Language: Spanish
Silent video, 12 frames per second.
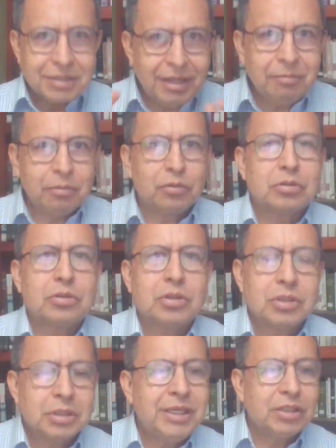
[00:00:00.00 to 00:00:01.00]
Mis
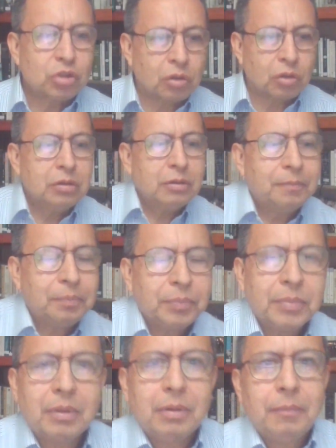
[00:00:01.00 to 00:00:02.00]
libros sí
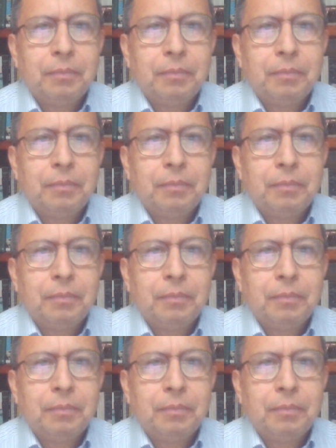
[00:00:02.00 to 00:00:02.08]
son